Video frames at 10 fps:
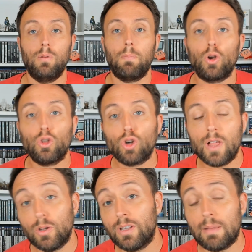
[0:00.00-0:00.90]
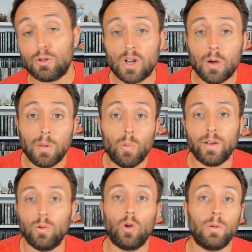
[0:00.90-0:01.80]
Por otro lado tenemos a
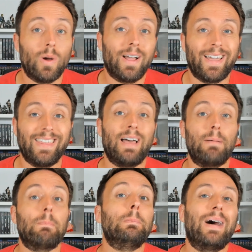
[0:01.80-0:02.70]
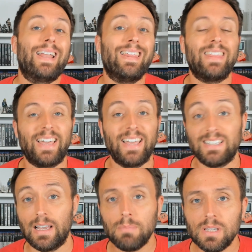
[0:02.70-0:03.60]
Obi-Wan, un Obi-Wan que ya parece que
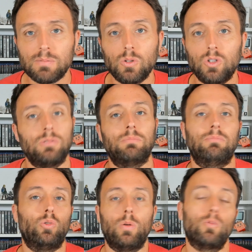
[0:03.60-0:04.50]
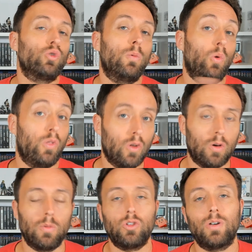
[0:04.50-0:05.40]
es el mismo, tuvimos su evolución,
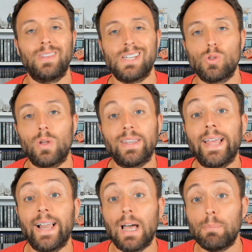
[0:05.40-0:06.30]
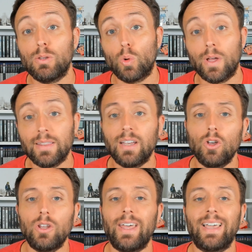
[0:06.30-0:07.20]
como he dicho antes, durante el capítulo
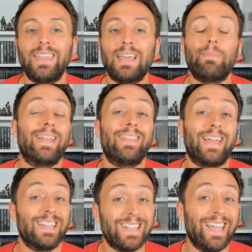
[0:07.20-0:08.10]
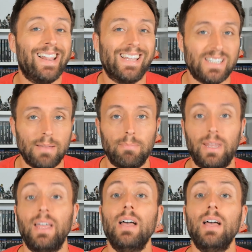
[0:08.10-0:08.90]
anterior, y aquí ya parece que es el de siempre.